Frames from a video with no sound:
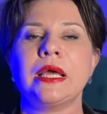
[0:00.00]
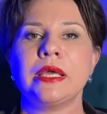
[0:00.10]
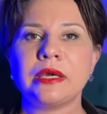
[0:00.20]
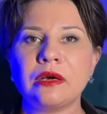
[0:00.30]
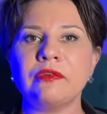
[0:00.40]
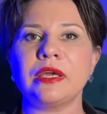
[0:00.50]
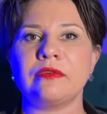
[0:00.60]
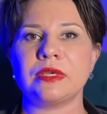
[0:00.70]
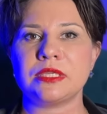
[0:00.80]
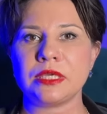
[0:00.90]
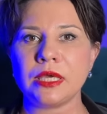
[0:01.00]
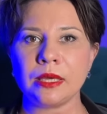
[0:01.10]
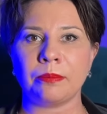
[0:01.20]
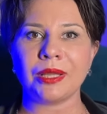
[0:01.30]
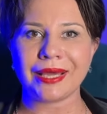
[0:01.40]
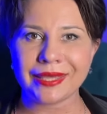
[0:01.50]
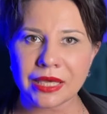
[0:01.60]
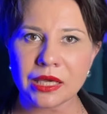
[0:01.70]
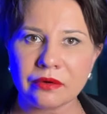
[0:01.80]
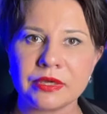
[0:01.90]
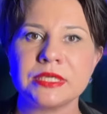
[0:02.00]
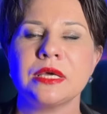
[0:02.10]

их выявить и блокировать,